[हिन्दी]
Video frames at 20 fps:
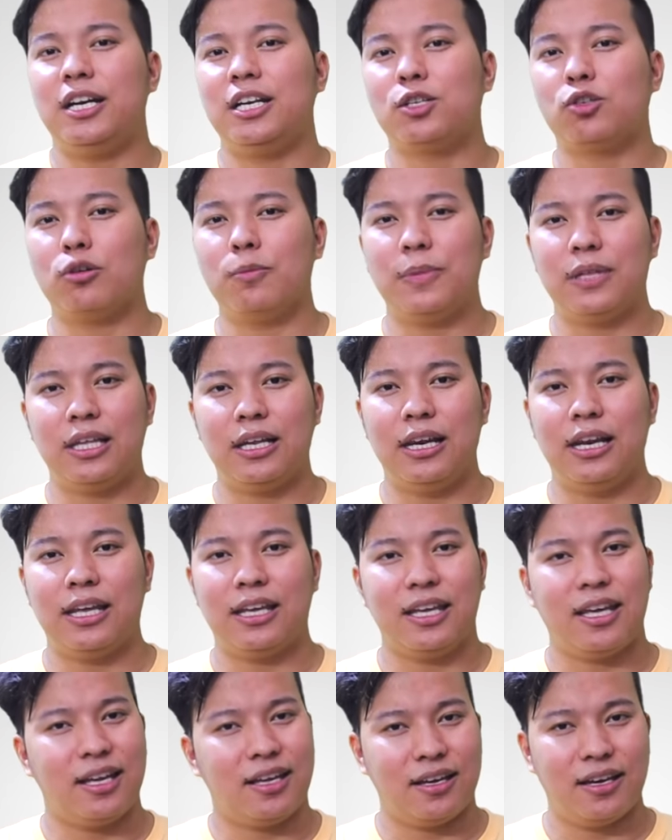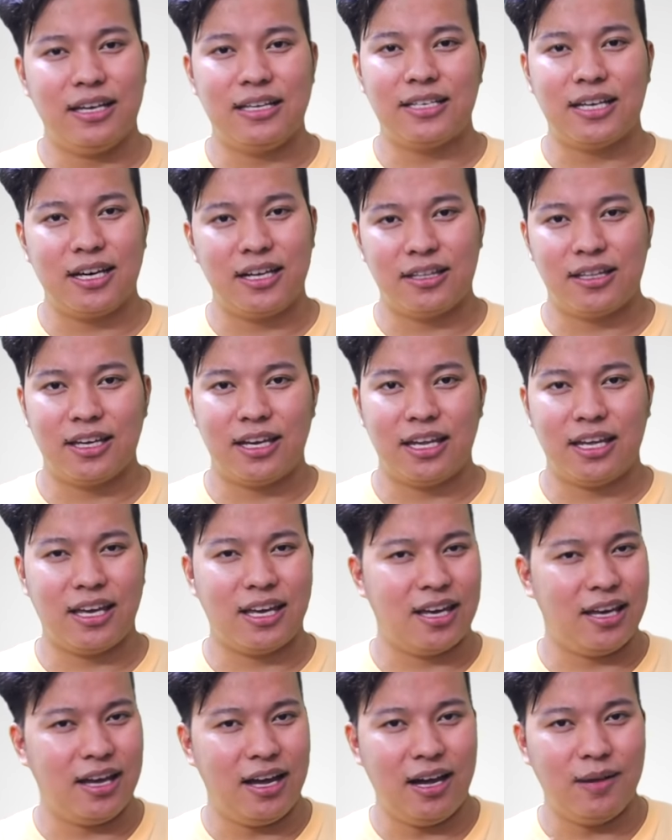एड्रेस को बदलने के कई सारे तरीके
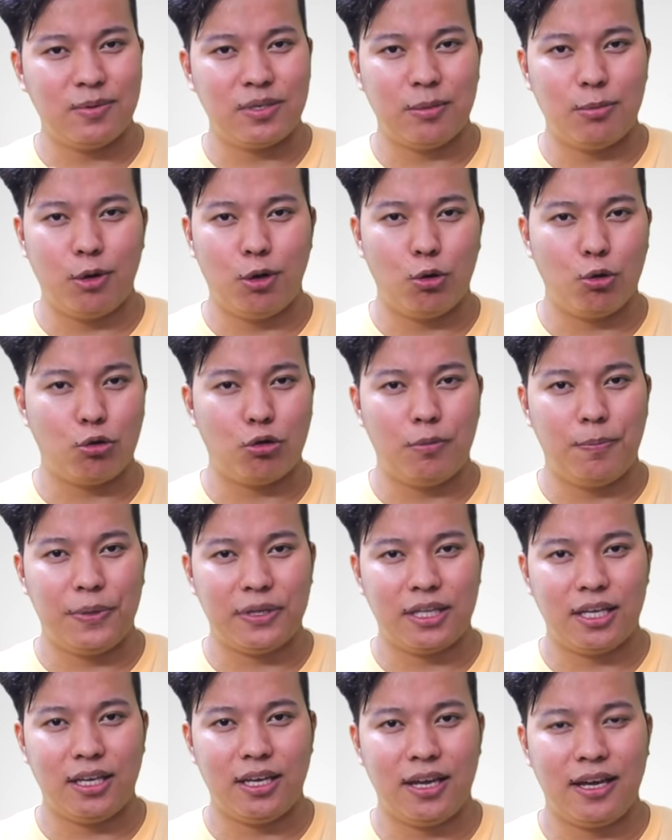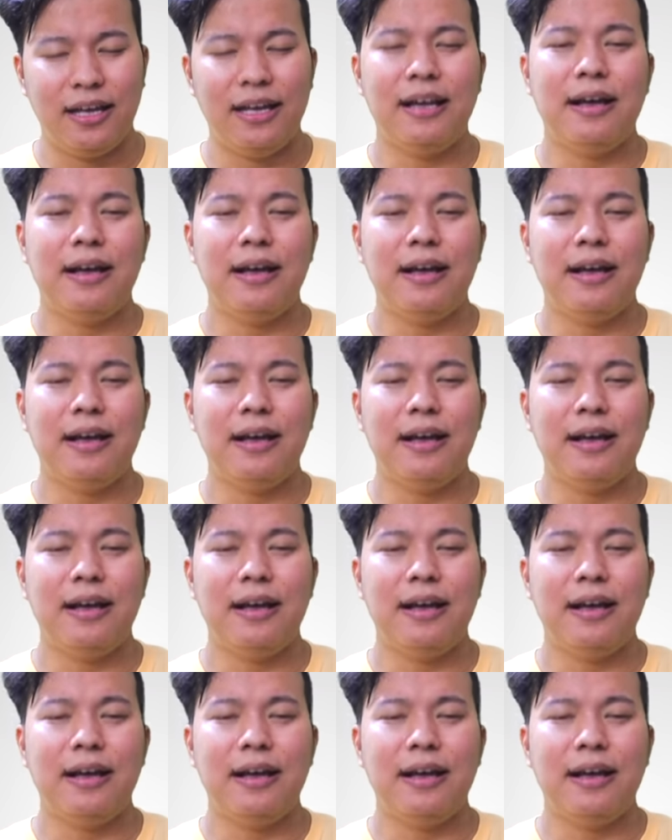हैं आप सभी लोगों को पता ही है